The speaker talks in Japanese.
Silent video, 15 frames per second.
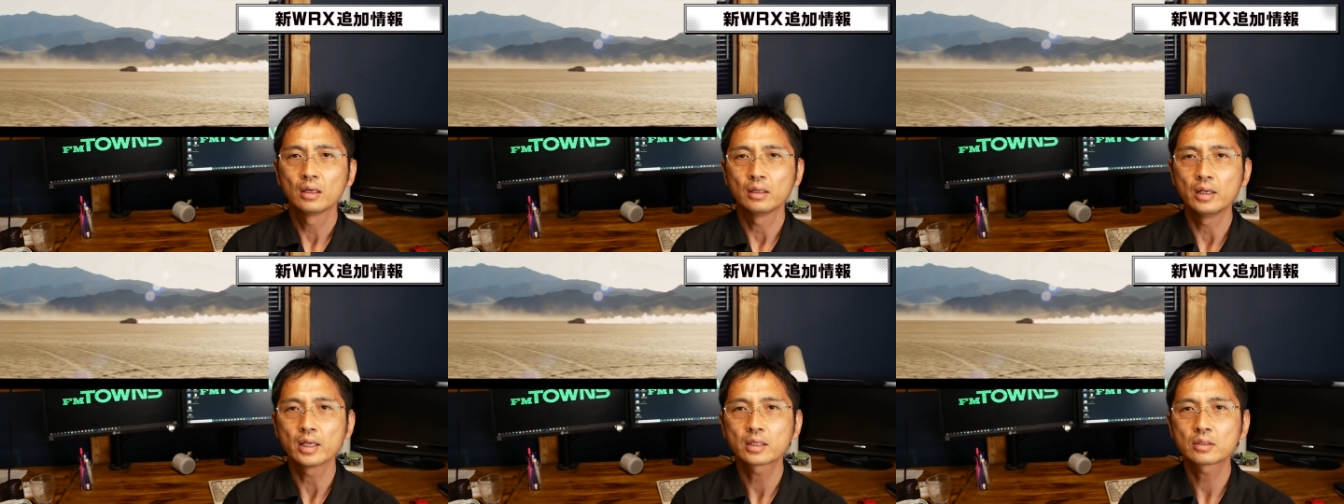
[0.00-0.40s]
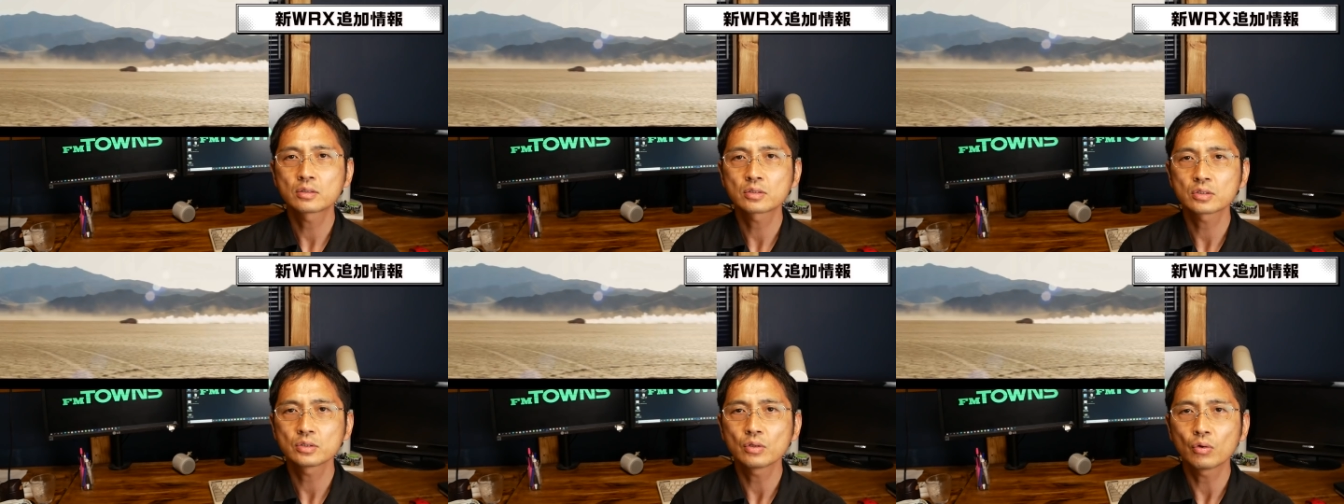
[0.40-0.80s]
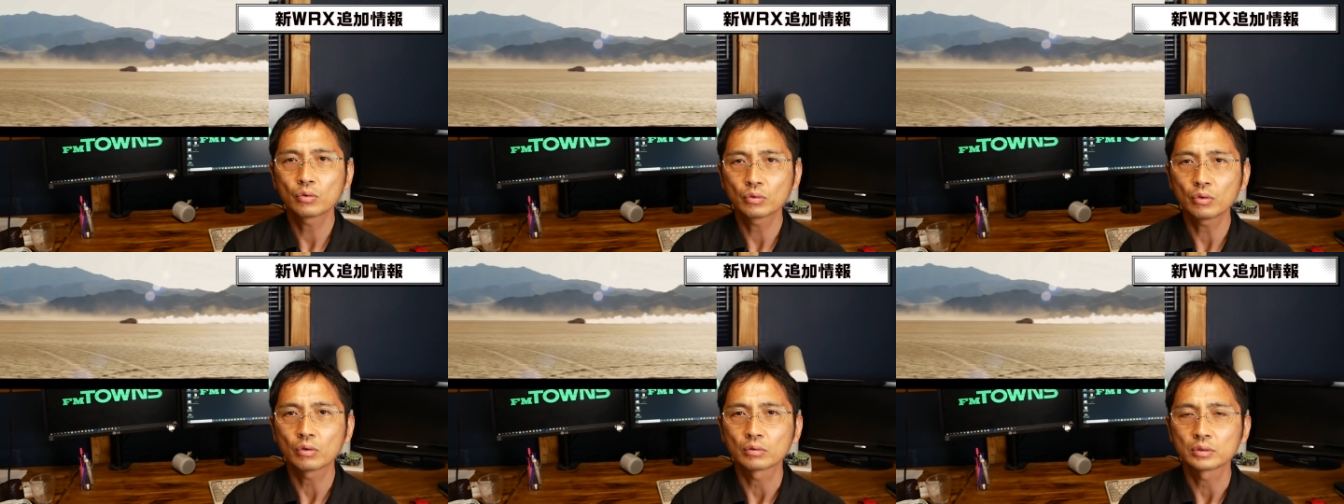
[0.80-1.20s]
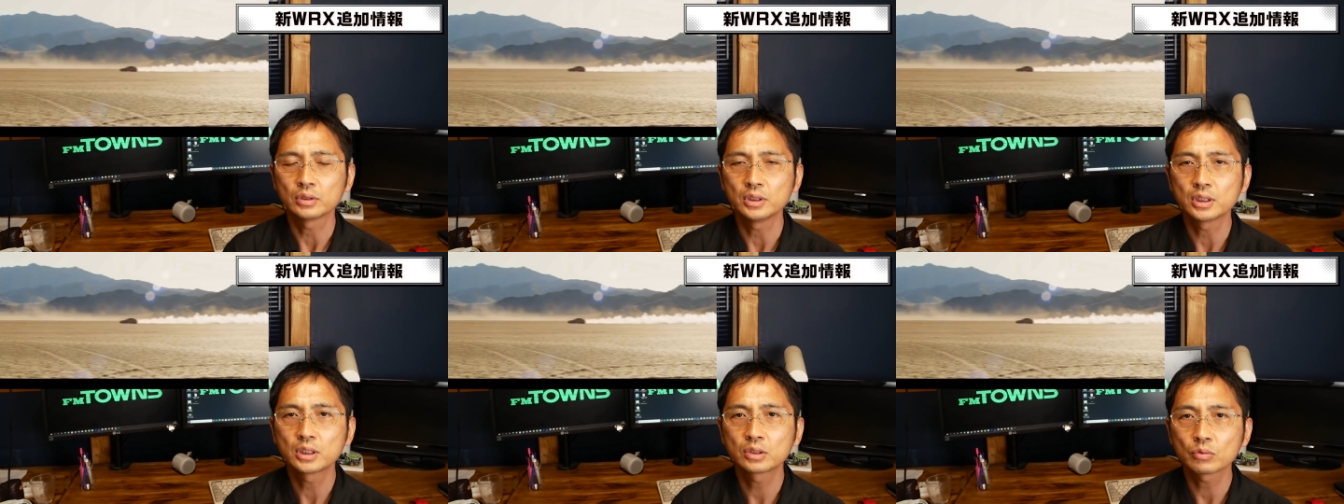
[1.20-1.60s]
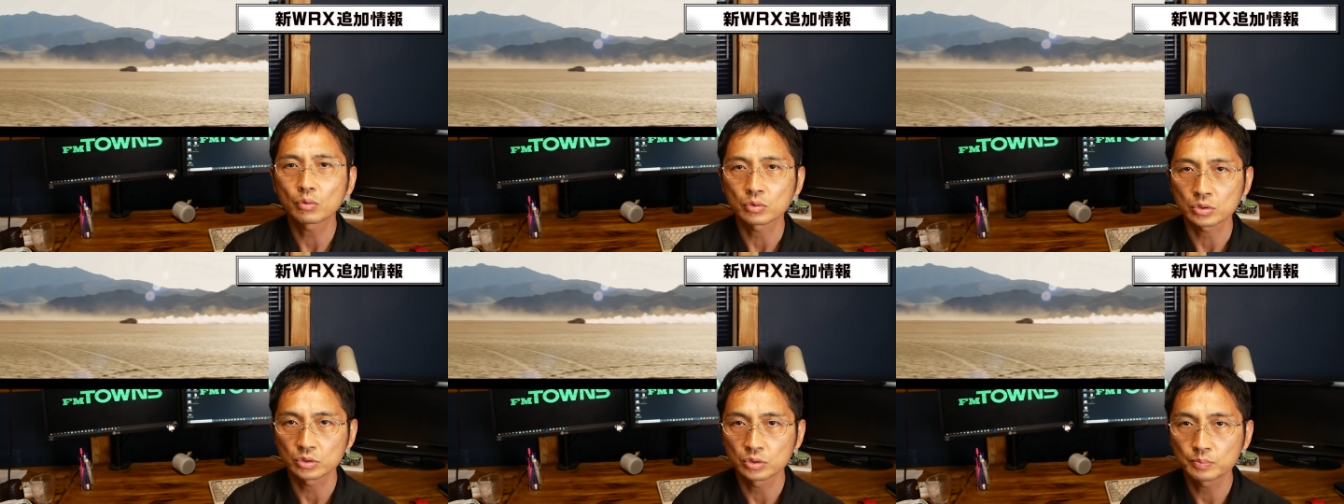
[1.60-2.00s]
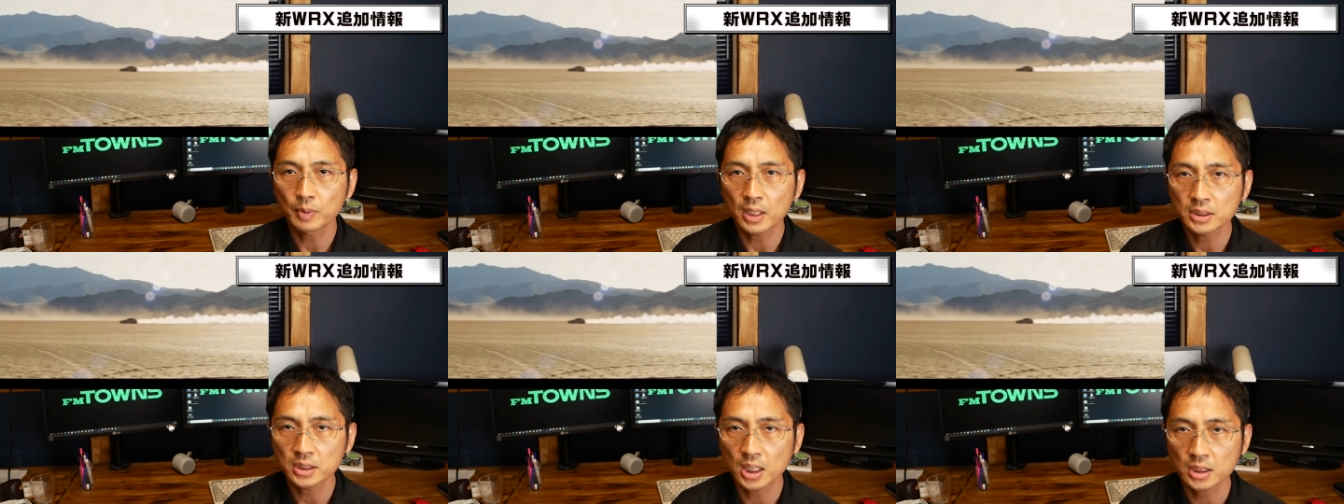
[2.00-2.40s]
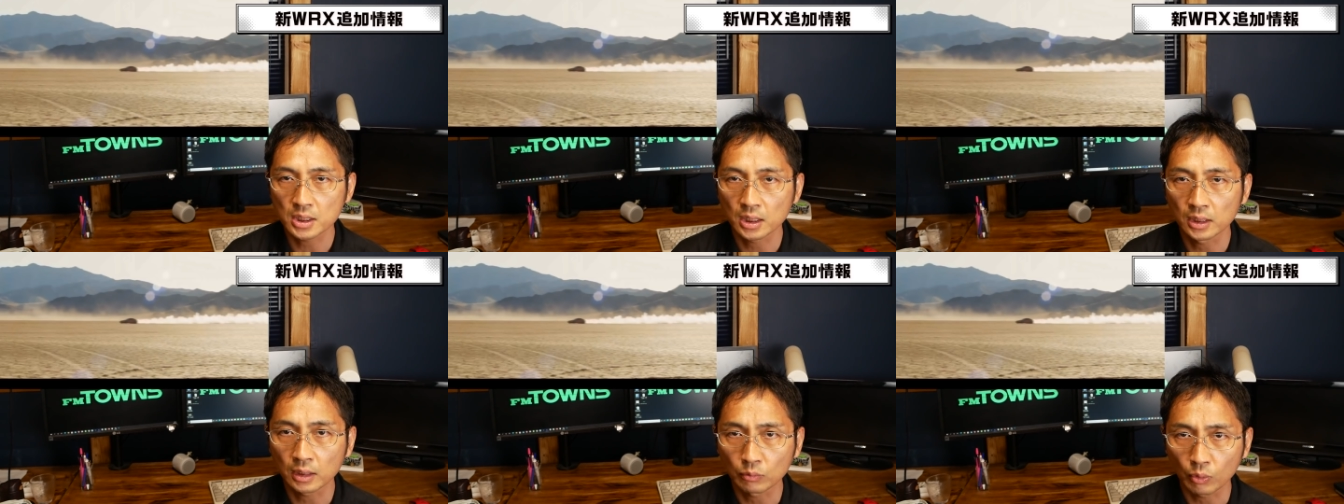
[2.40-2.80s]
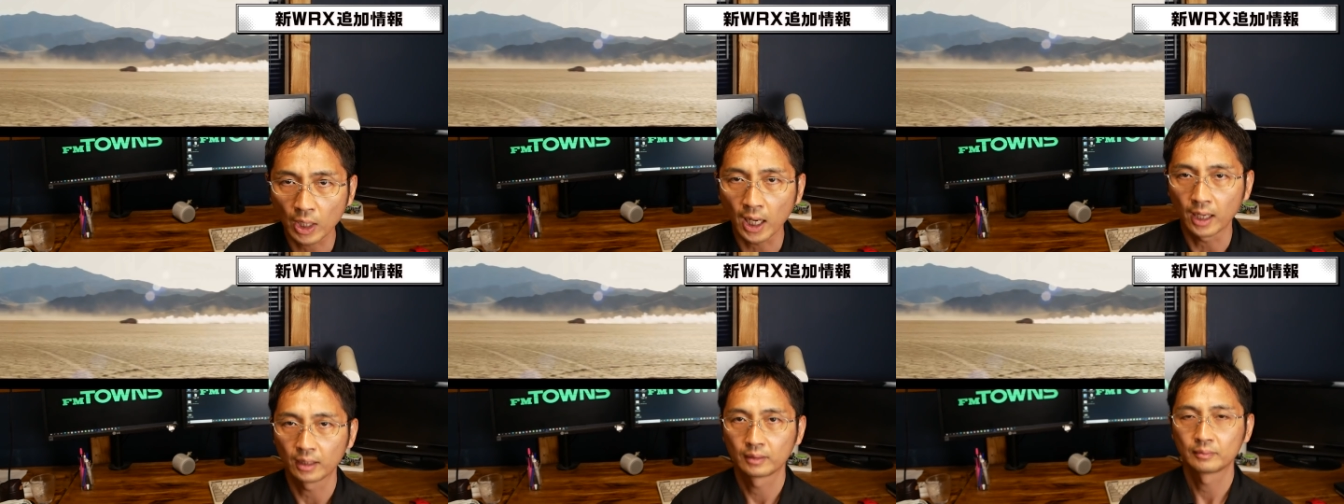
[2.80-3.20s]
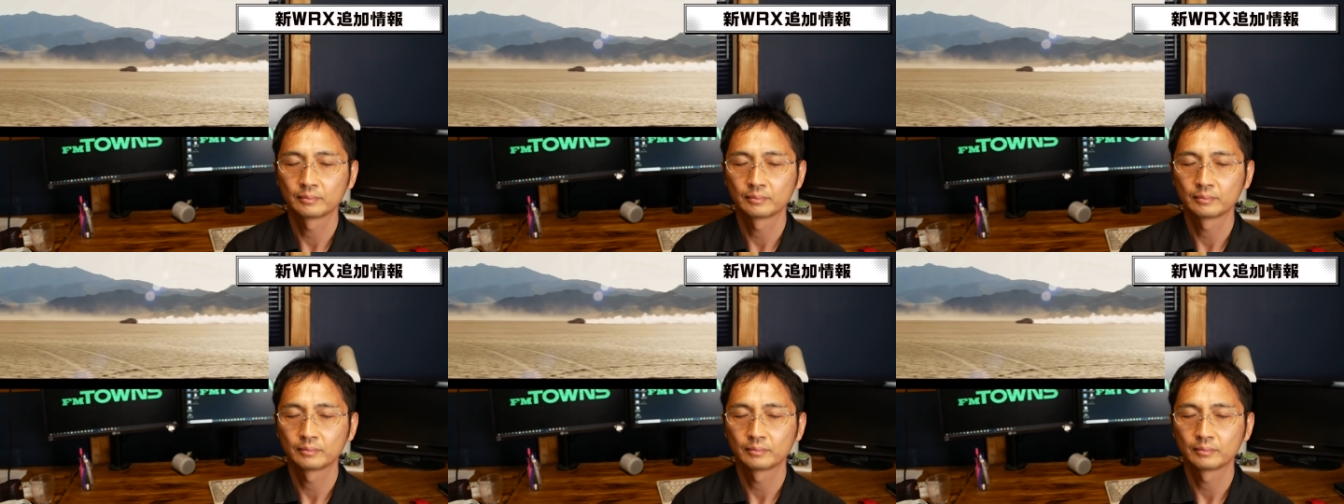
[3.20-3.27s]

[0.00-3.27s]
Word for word: レックス用の2気筒スーパーチャージャーだとか、